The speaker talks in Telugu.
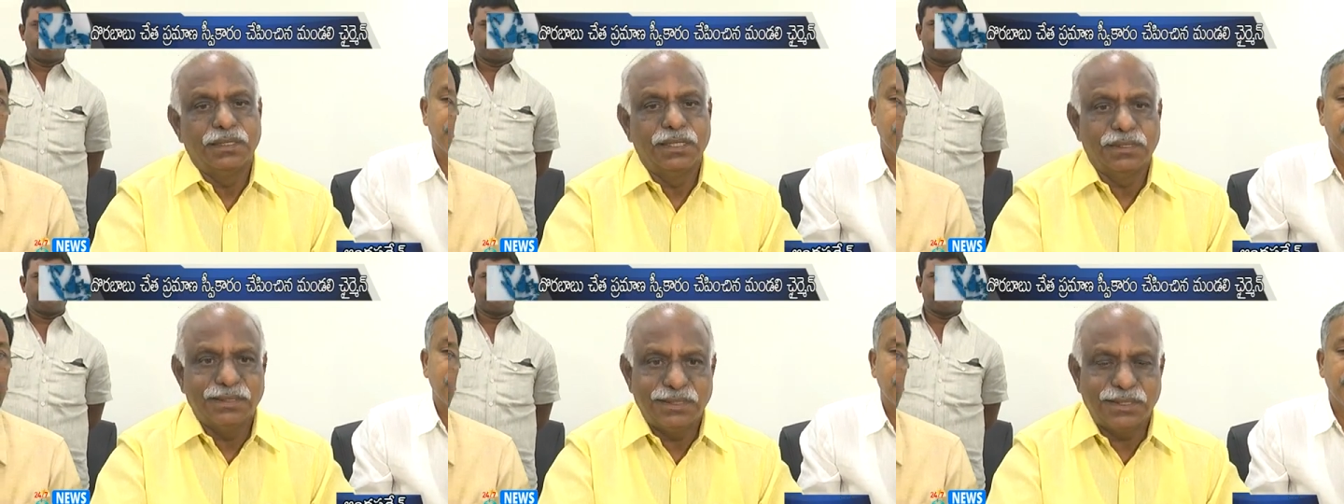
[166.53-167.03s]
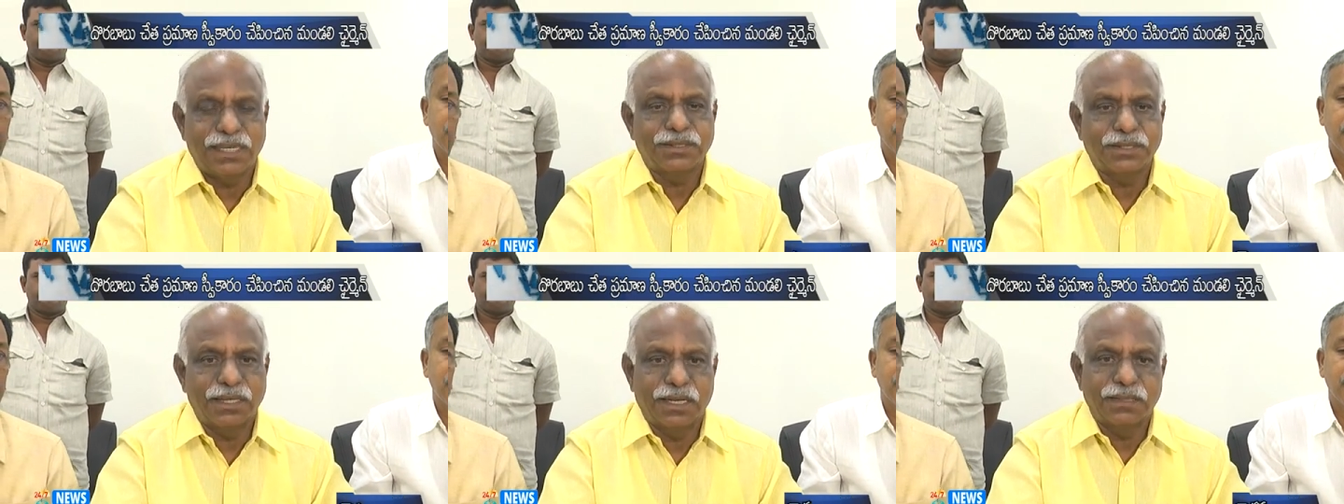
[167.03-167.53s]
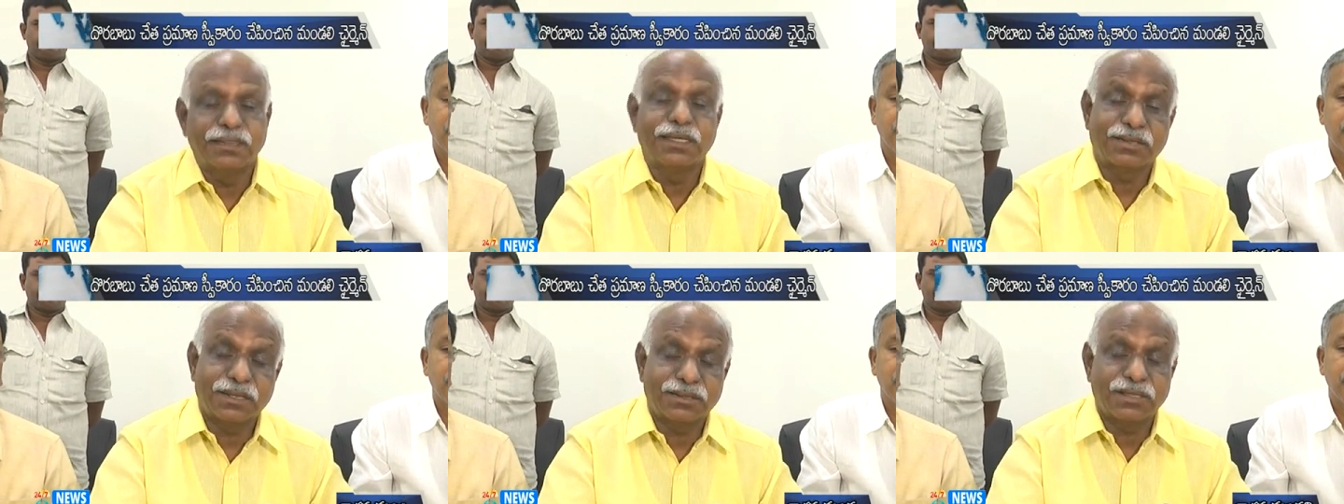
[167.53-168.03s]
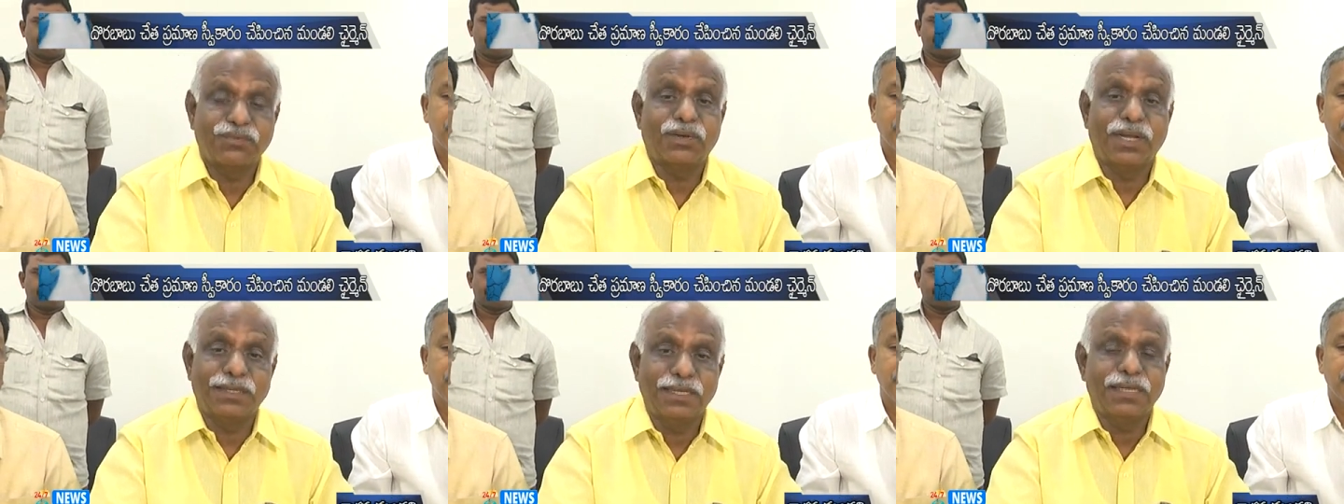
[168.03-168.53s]
నేను ఇన్ఛార్జిగా నేను
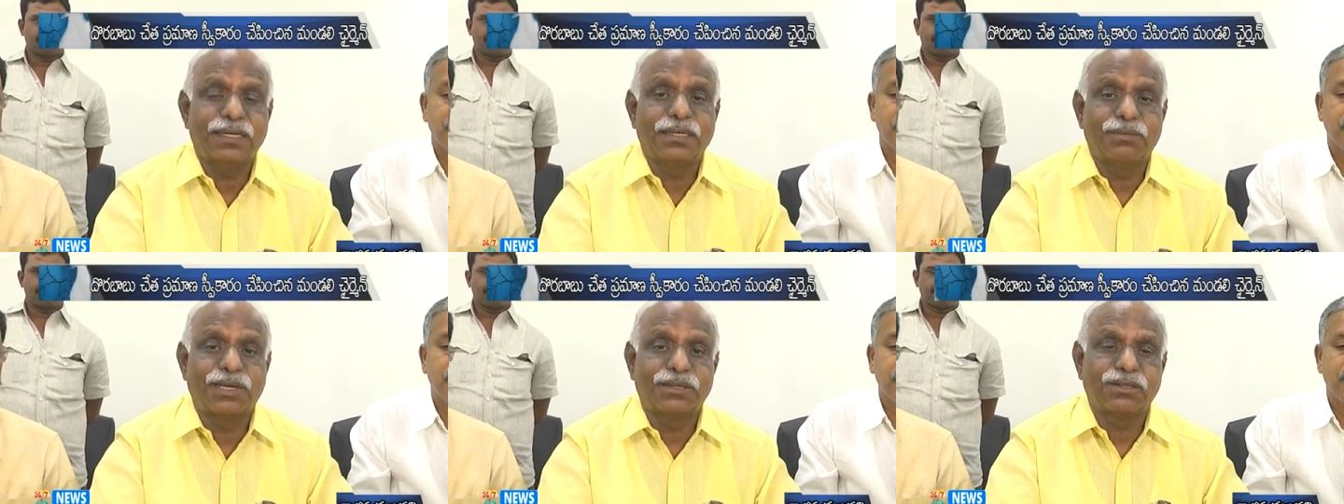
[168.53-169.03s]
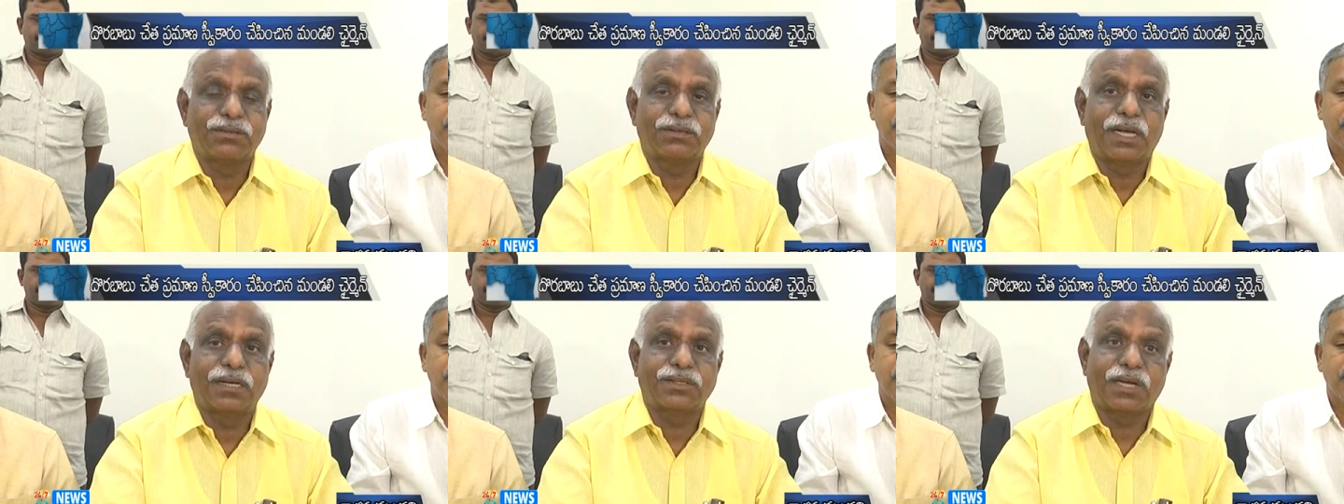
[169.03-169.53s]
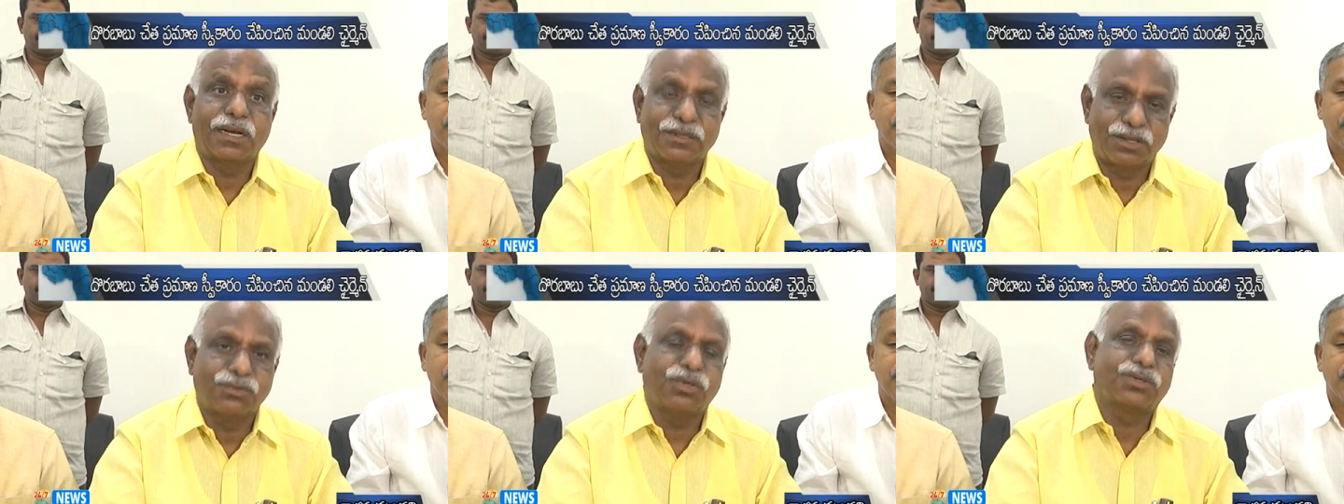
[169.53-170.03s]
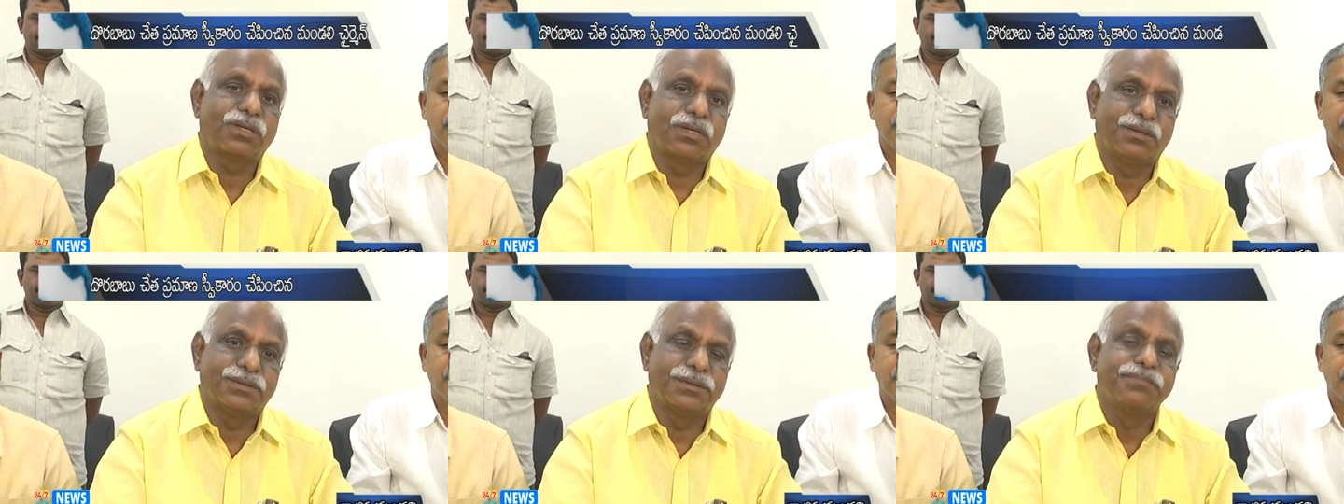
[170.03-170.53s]
సక్సెస్ఫుల్ అయ్యాననే మాత్రం నాకు చాలా
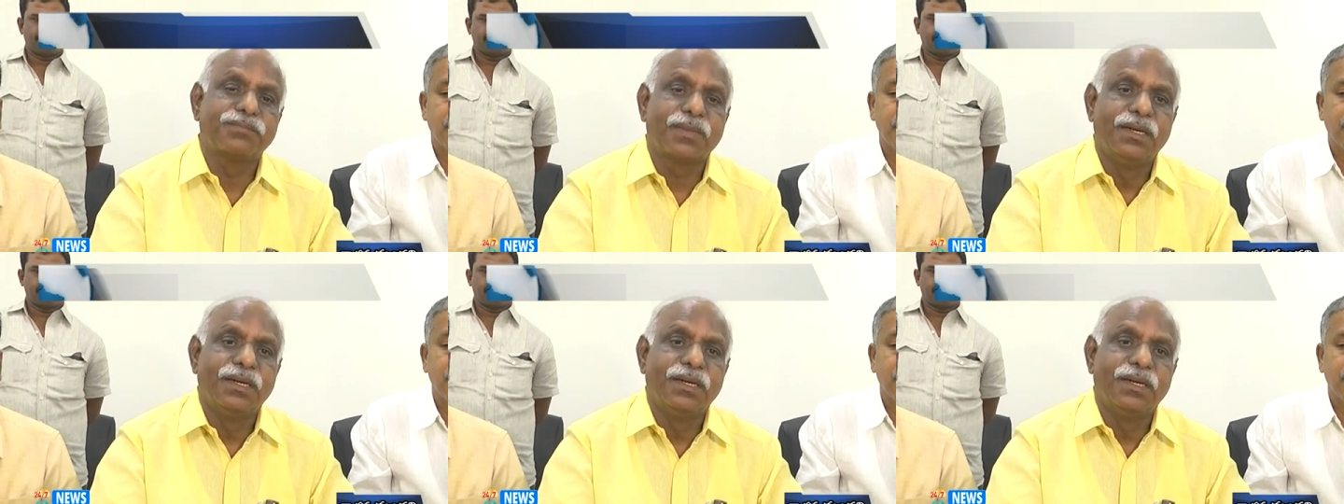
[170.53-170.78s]
సంతోషంగా ఉంది